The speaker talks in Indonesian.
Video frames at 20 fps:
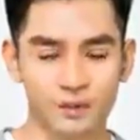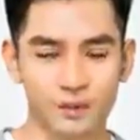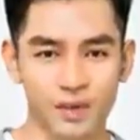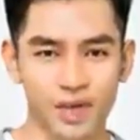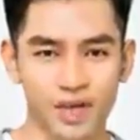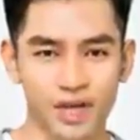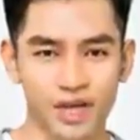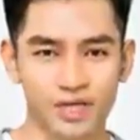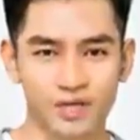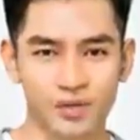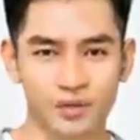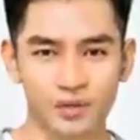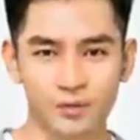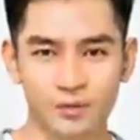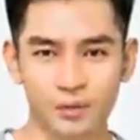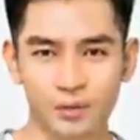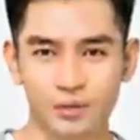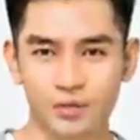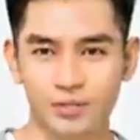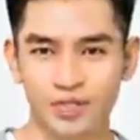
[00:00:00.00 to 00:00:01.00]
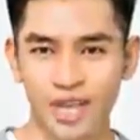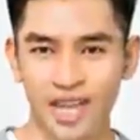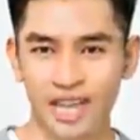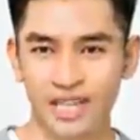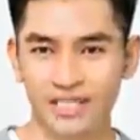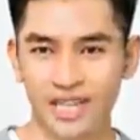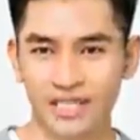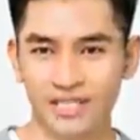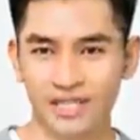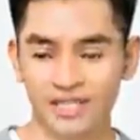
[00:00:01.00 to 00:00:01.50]
Lutfi mengantar
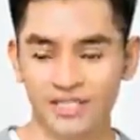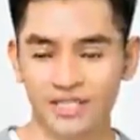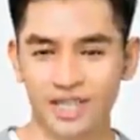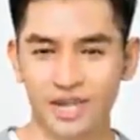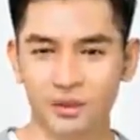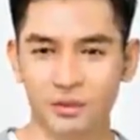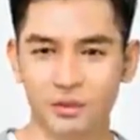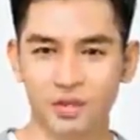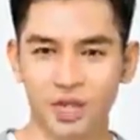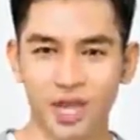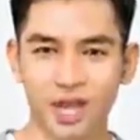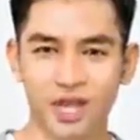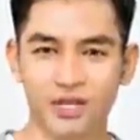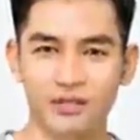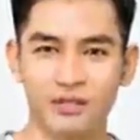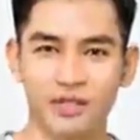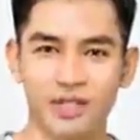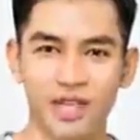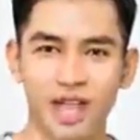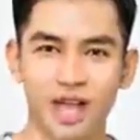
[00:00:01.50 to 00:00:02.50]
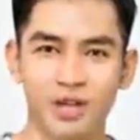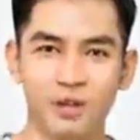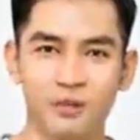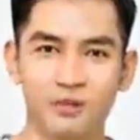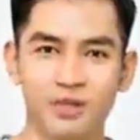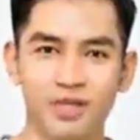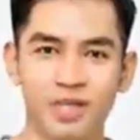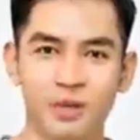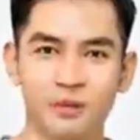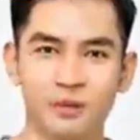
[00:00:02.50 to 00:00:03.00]
Santin ke perusahaan Max Jismi,
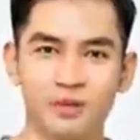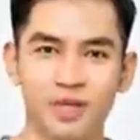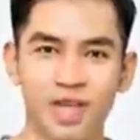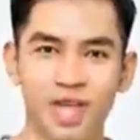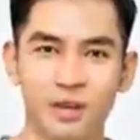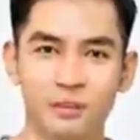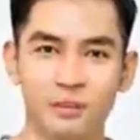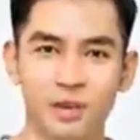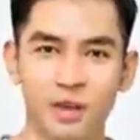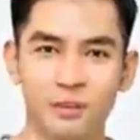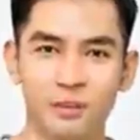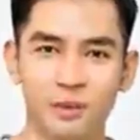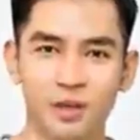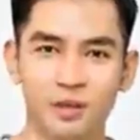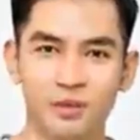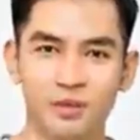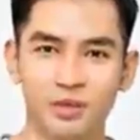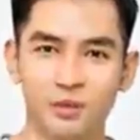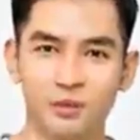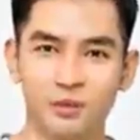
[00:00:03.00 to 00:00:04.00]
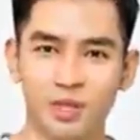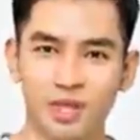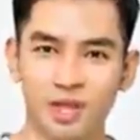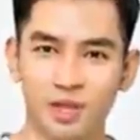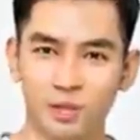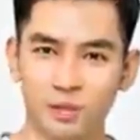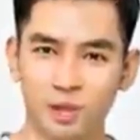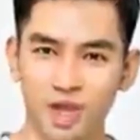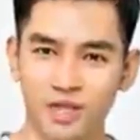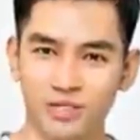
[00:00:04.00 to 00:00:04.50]
berencana untuk pergi dan
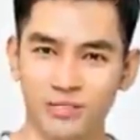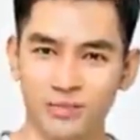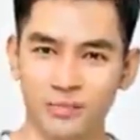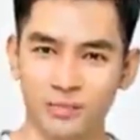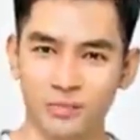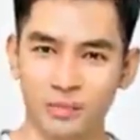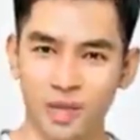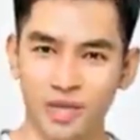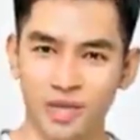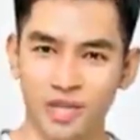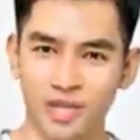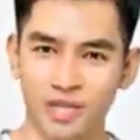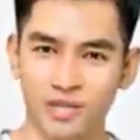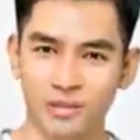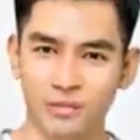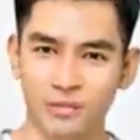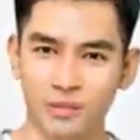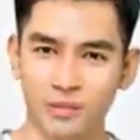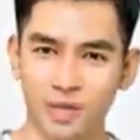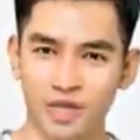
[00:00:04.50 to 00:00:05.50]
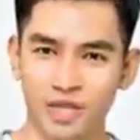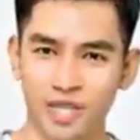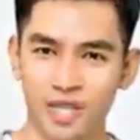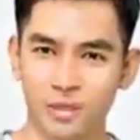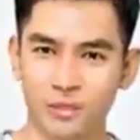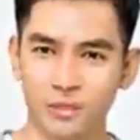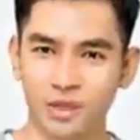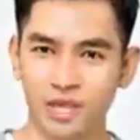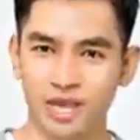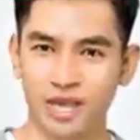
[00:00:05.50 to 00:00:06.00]
melihat rumah terlebih dahulu.
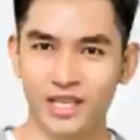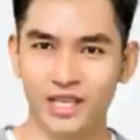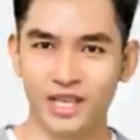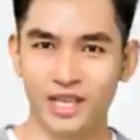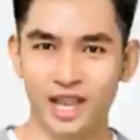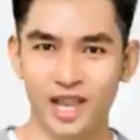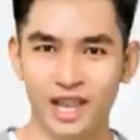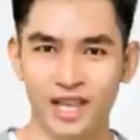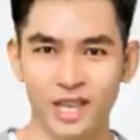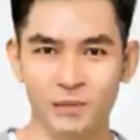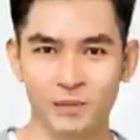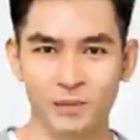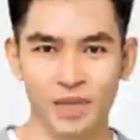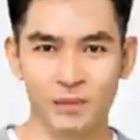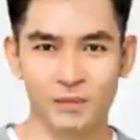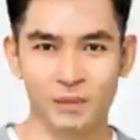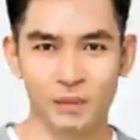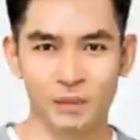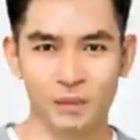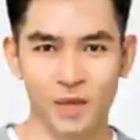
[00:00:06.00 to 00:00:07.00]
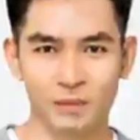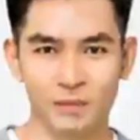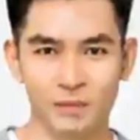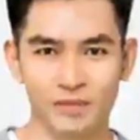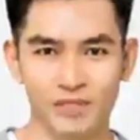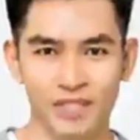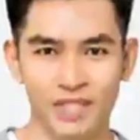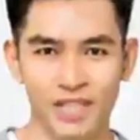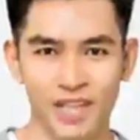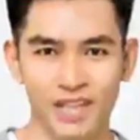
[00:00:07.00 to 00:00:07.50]
Tapi setelah
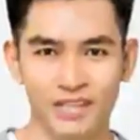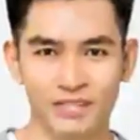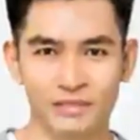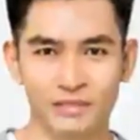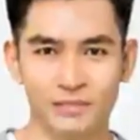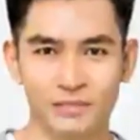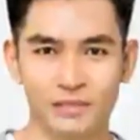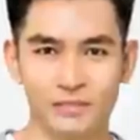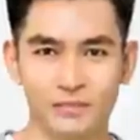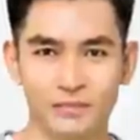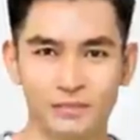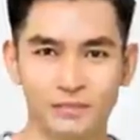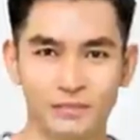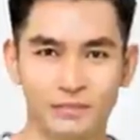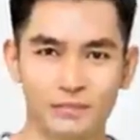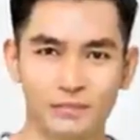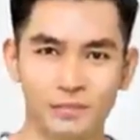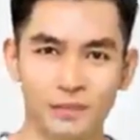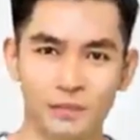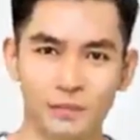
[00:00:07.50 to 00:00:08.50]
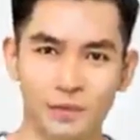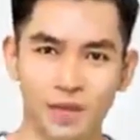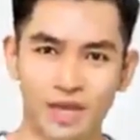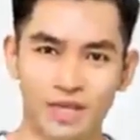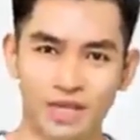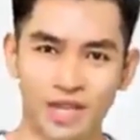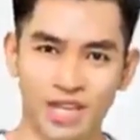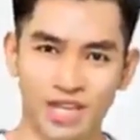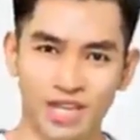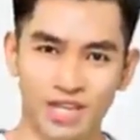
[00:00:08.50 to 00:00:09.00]
melihat waktu, Lutfi tetap
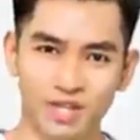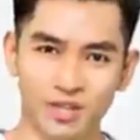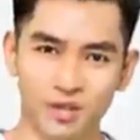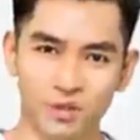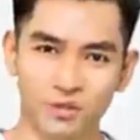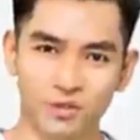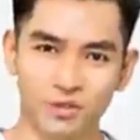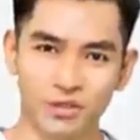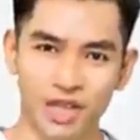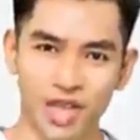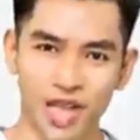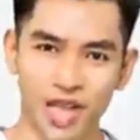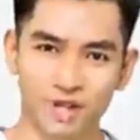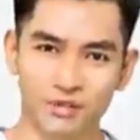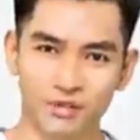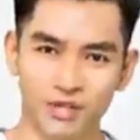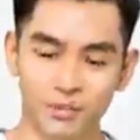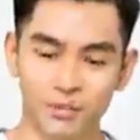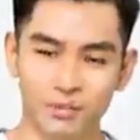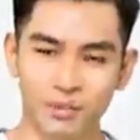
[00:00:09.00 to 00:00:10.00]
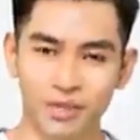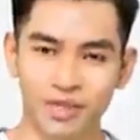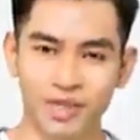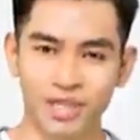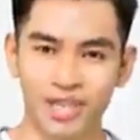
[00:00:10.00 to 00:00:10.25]
membatalkan rencananya.